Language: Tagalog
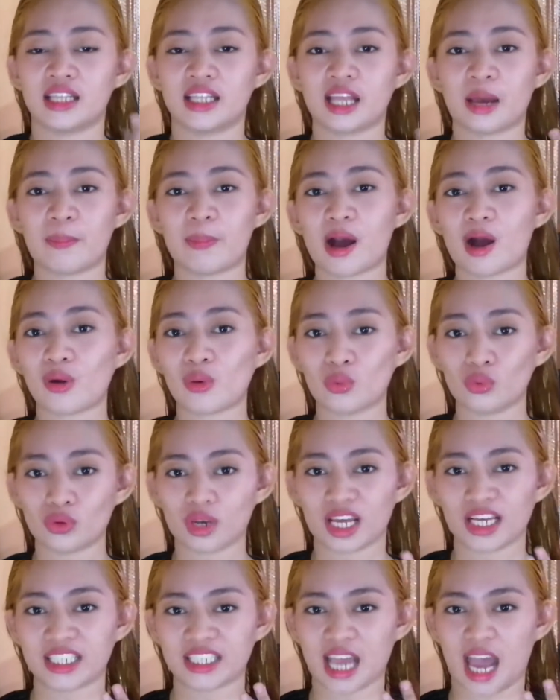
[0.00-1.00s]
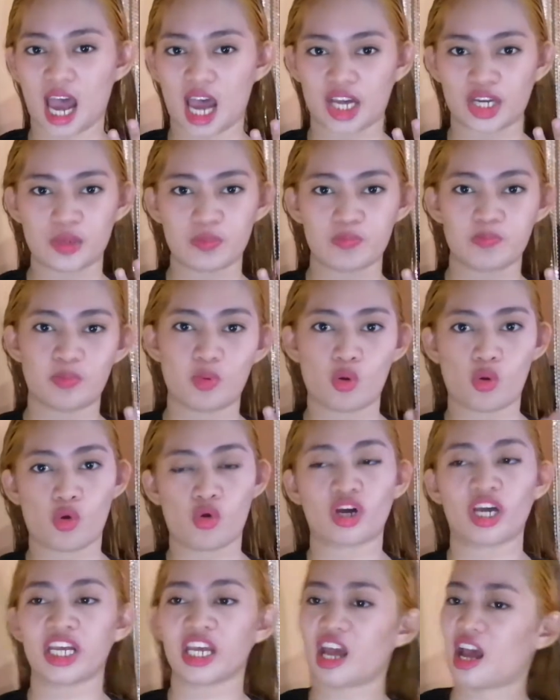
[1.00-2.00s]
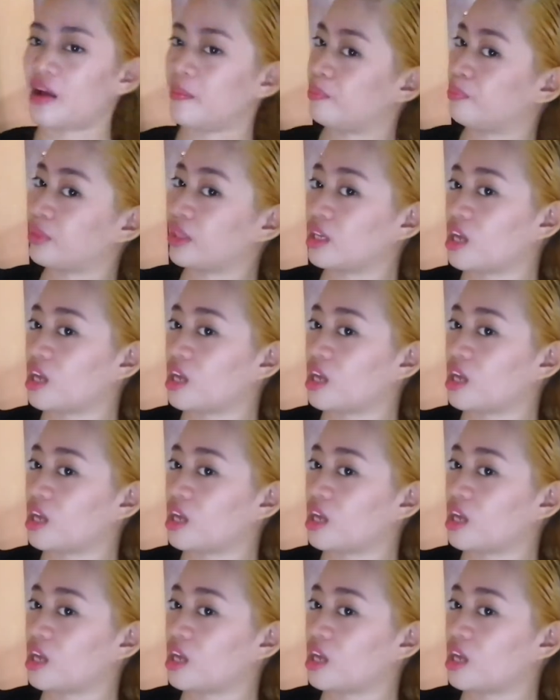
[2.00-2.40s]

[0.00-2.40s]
napangkulay sa aking buhok. Kaya,